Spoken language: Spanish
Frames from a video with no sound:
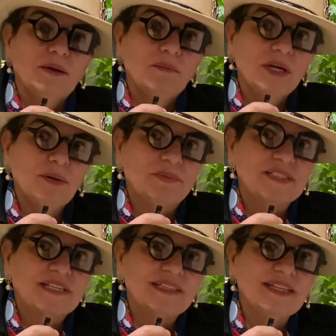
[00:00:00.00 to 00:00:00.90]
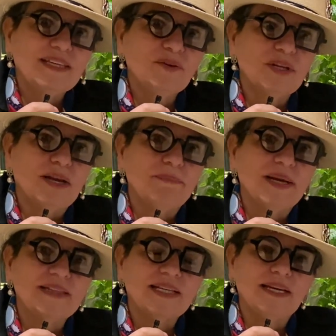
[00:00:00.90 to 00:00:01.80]
Bueno, pues ¿qué te digo de la
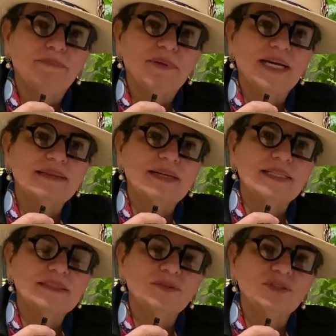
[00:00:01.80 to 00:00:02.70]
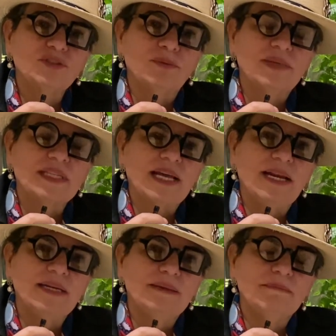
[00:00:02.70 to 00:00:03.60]
plata? La plata es nuestro
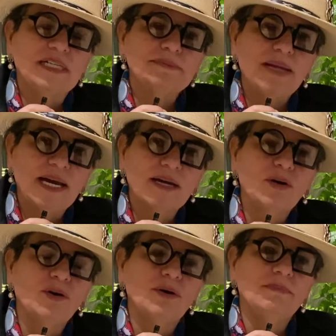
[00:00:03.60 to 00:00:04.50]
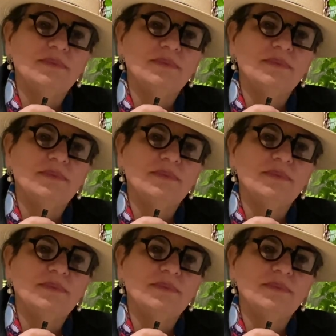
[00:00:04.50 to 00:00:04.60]
metal más blanco,